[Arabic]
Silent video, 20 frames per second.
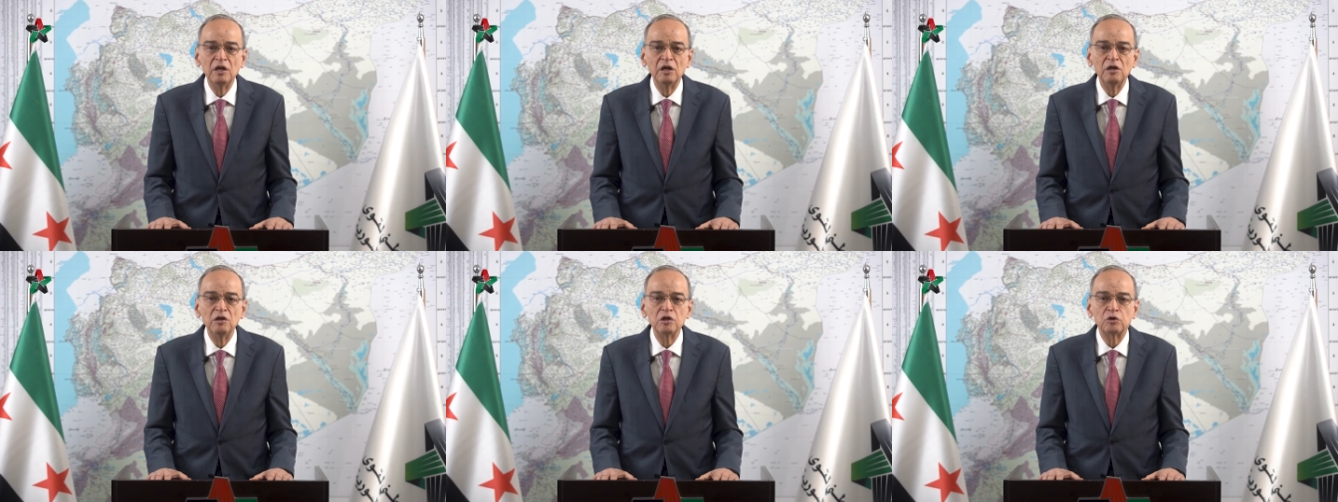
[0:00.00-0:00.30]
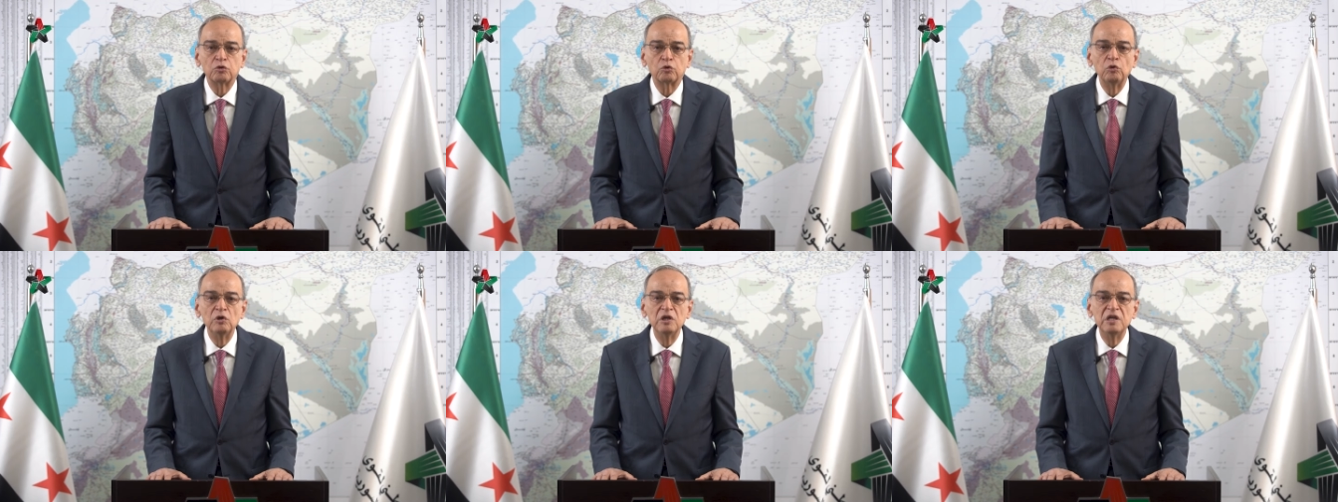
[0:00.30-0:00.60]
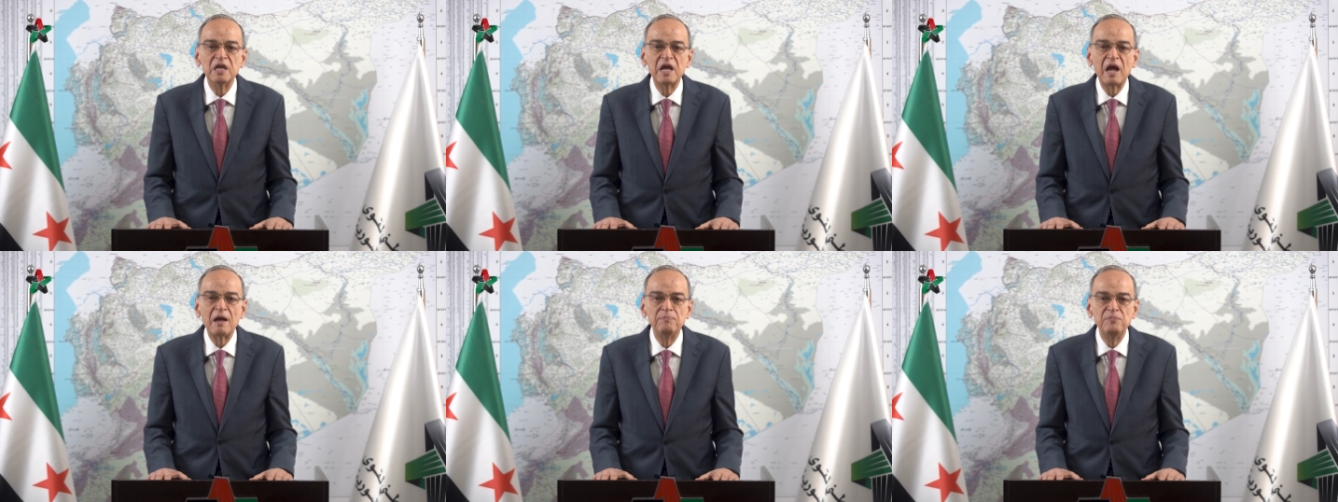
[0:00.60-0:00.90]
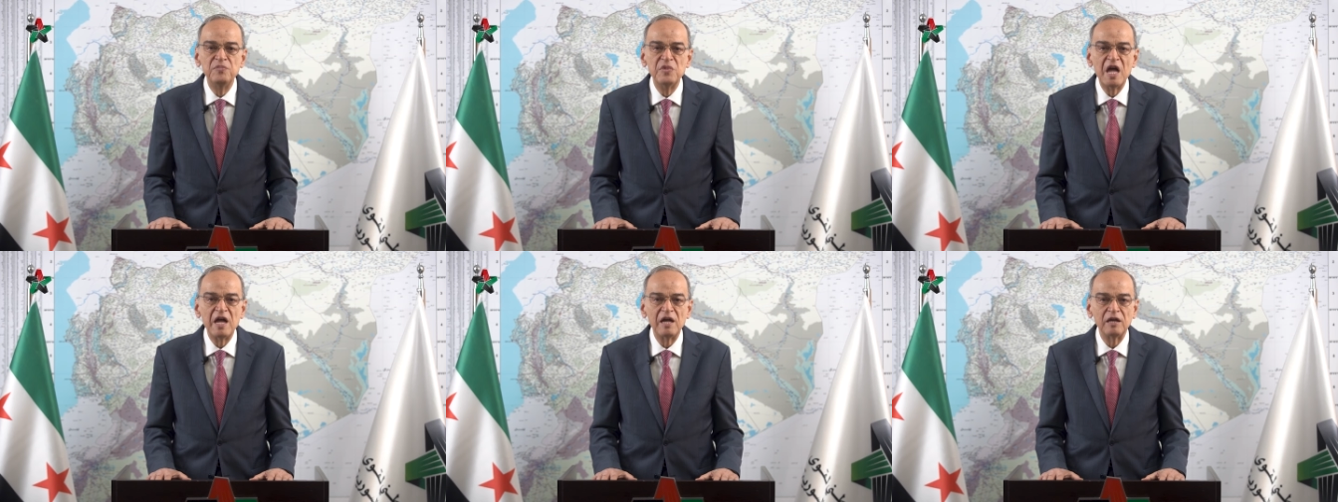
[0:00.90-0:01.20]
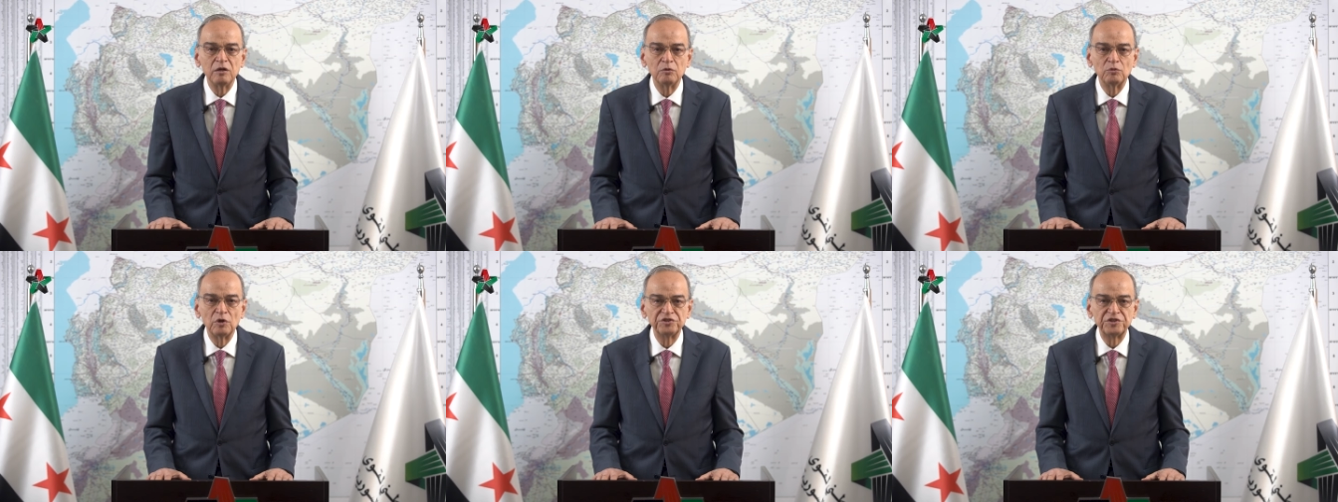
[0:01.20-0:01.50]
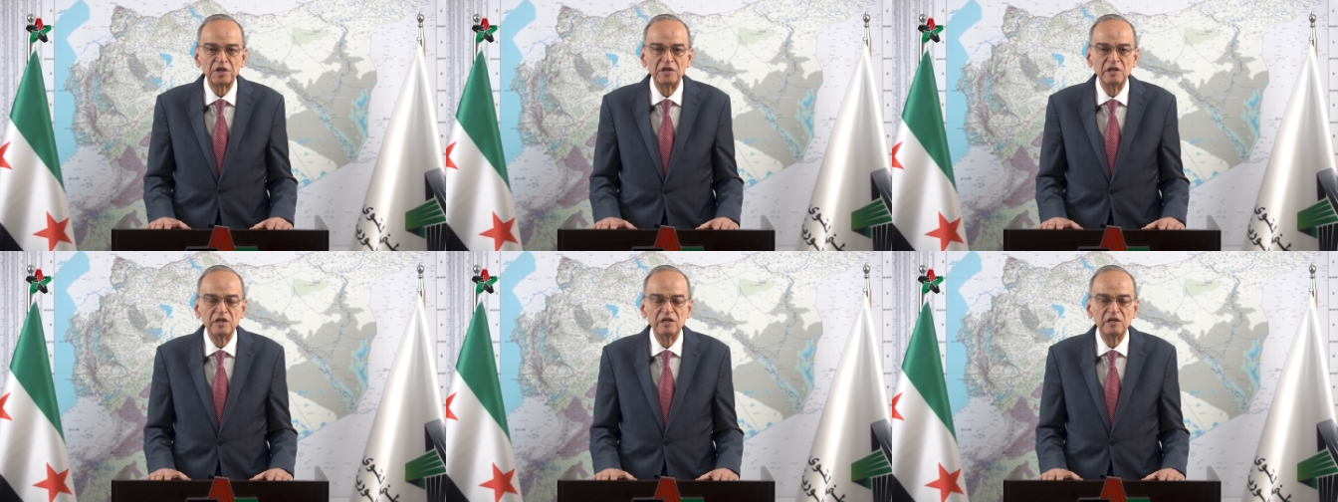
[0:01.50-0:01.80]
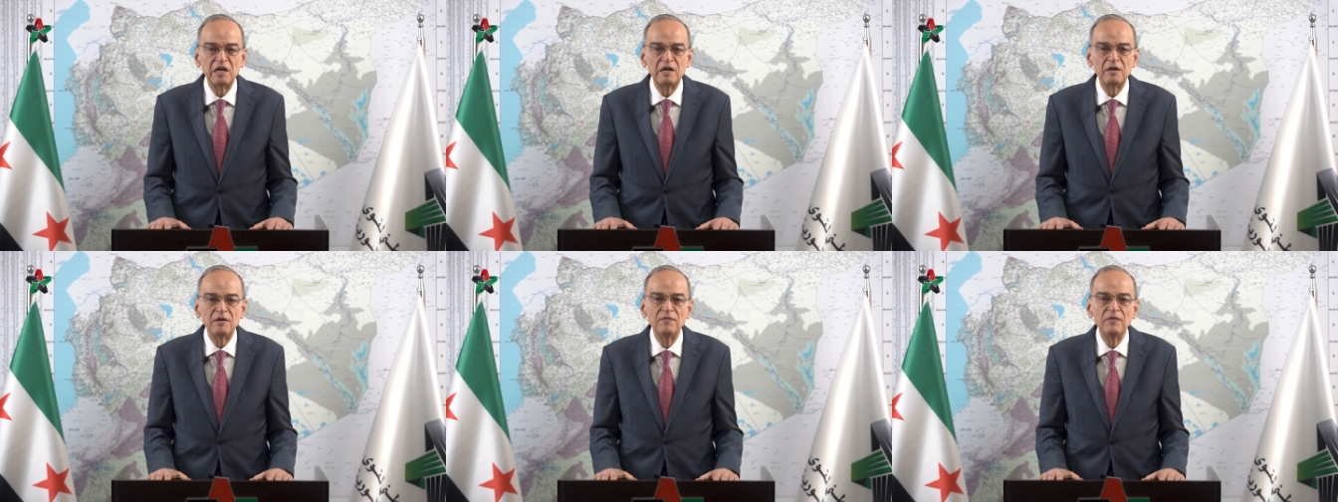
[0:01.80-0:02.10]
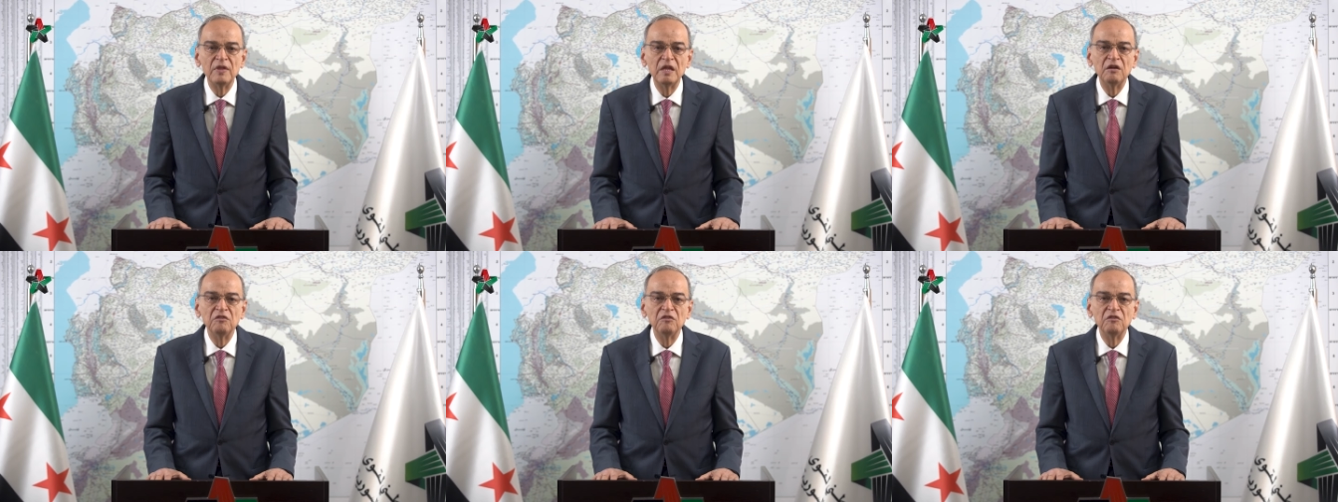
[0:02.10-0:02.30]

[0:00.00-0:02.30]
لكل أبناء وطننا